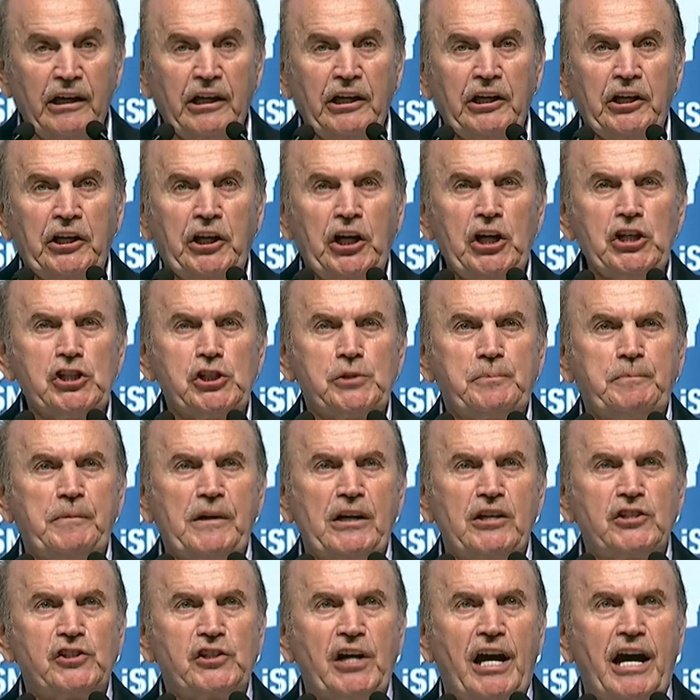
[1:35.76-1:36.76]
hiçbir
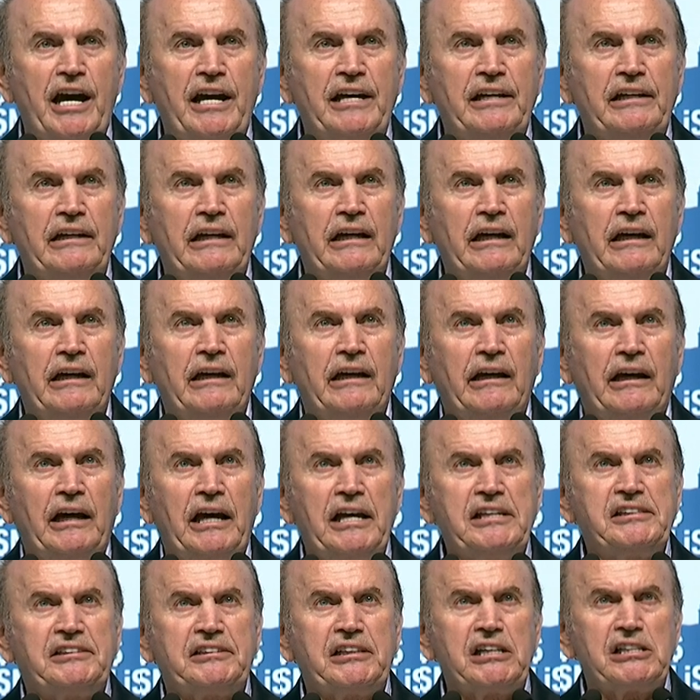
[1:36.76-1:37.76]
şey
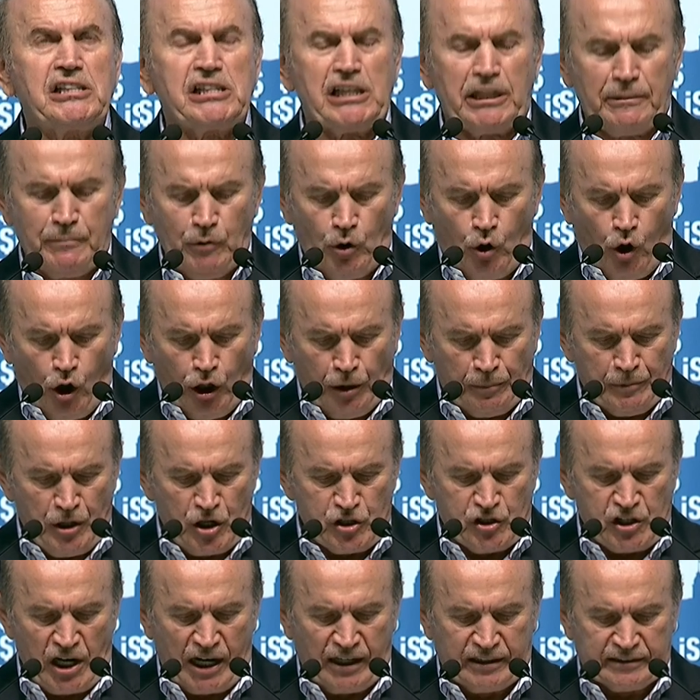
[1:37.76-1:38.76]
eskisi gibi
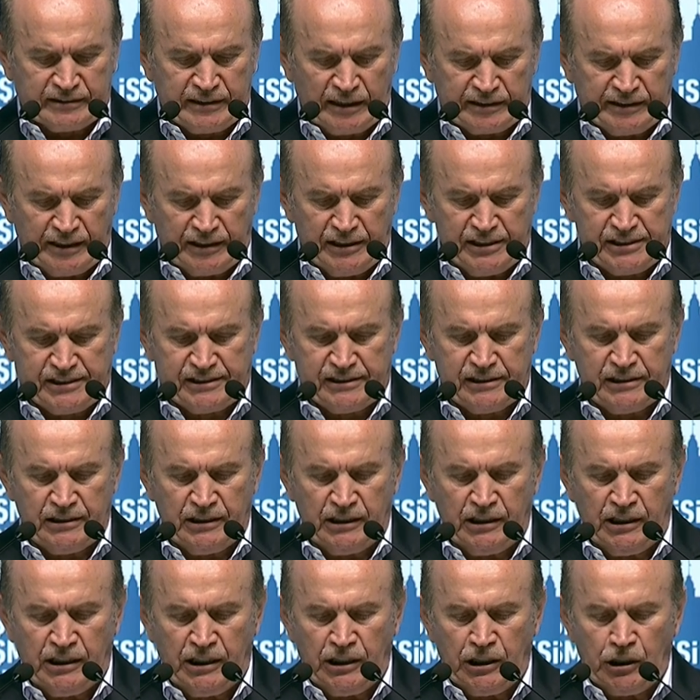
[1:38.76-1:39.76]
olmayacak dediniz.
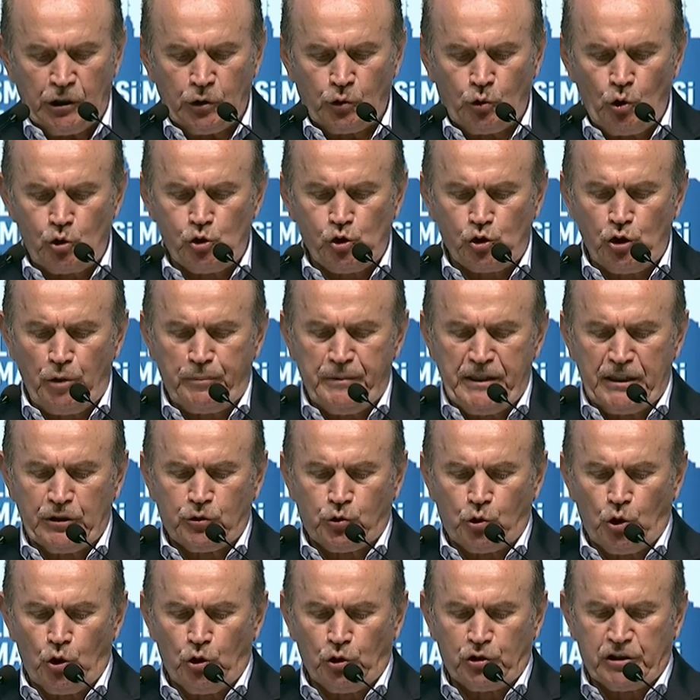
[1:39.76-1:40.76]
Güçlü bir
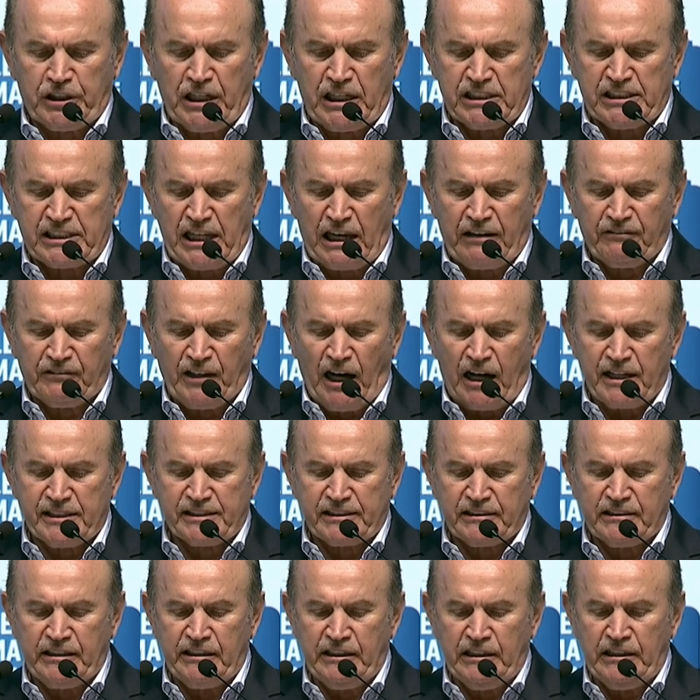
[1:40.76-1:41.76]
Türkiye
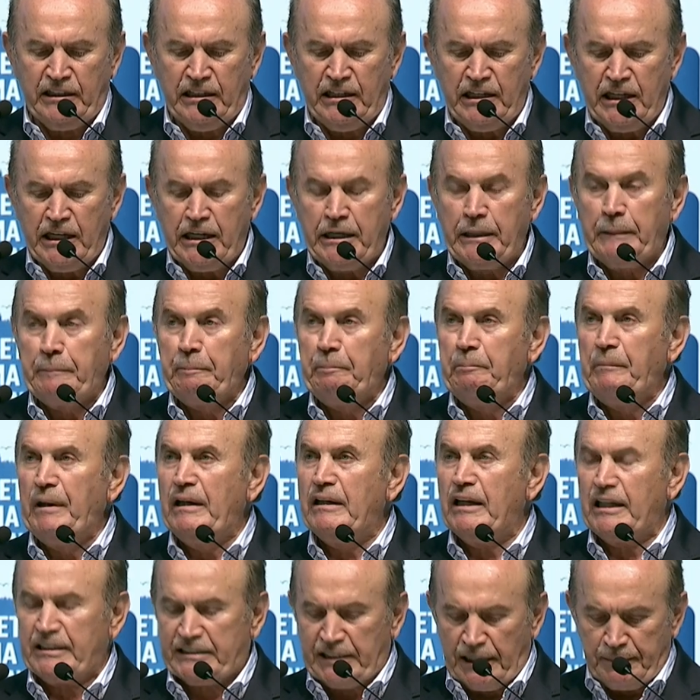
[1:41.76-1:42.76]
sevdasını
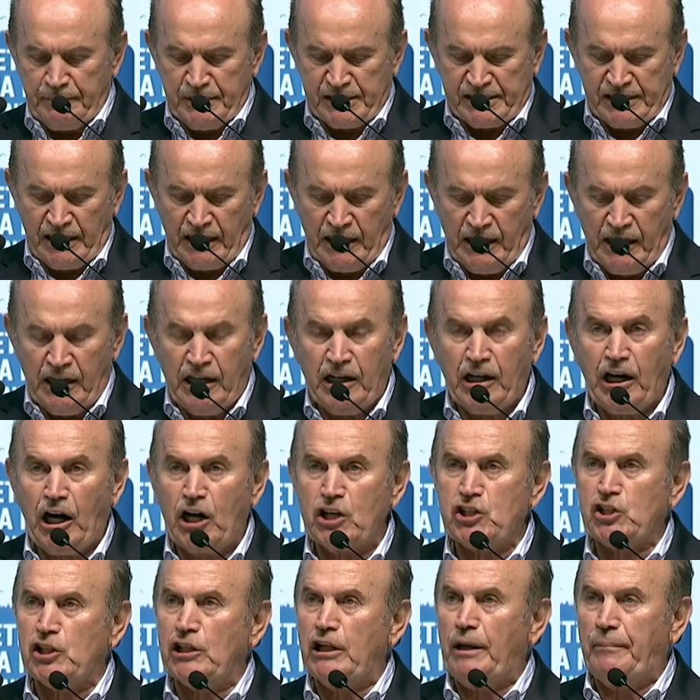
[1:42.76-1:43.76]
milletimize
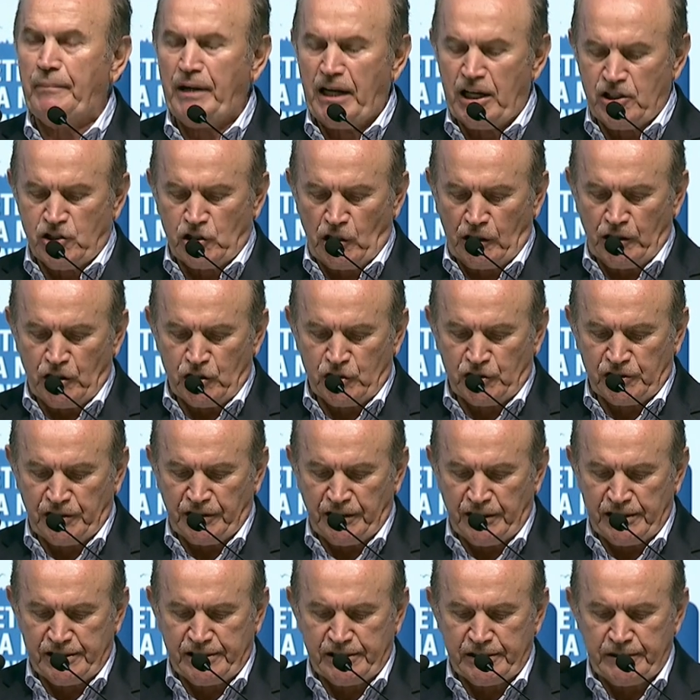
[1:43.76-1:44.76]
aşılamaya
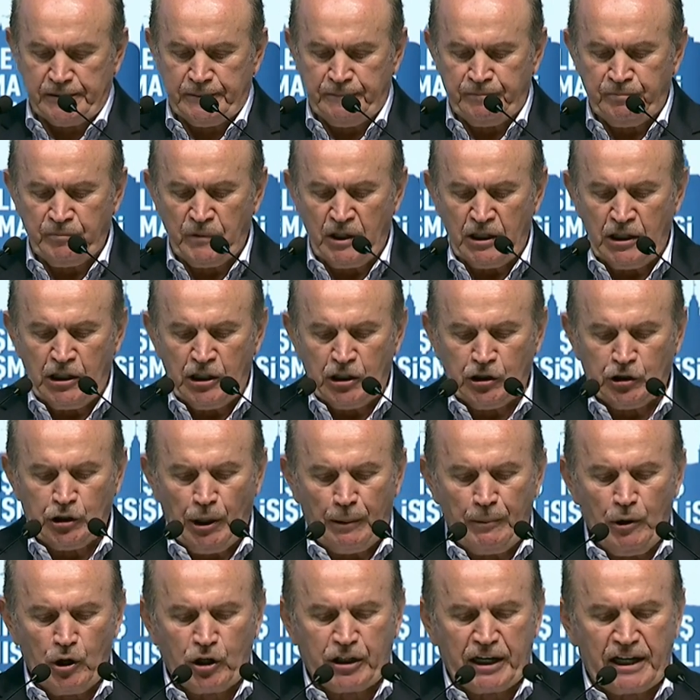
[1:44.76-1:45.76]
çalıştınız.
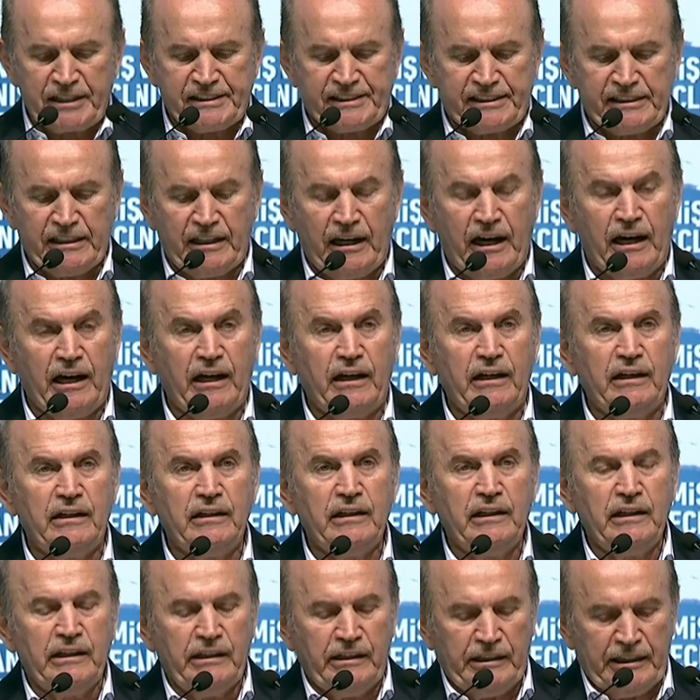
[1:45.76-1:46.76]
Demokrasiye,
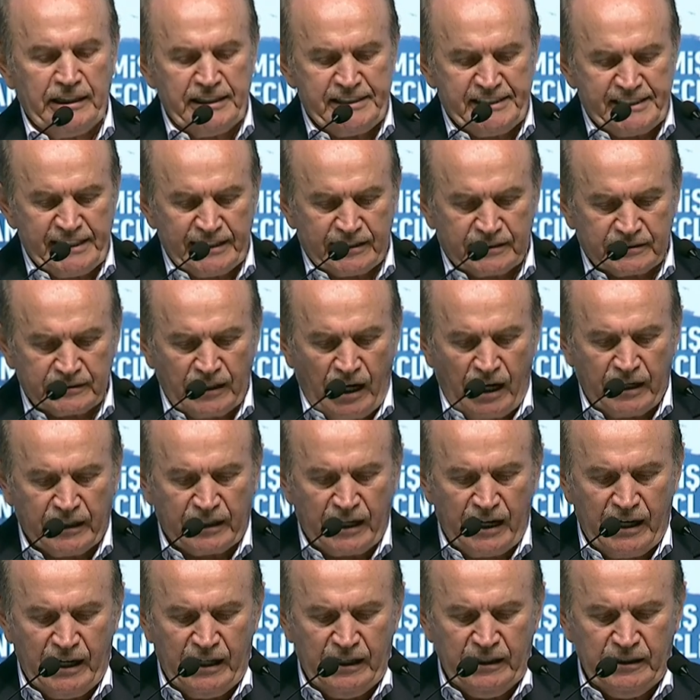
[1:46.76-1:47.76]

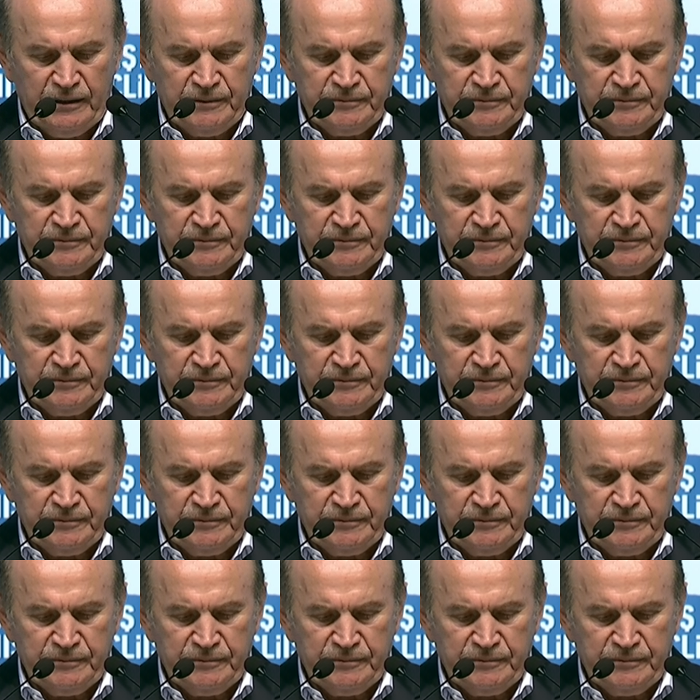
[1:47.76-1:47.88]
istikrara,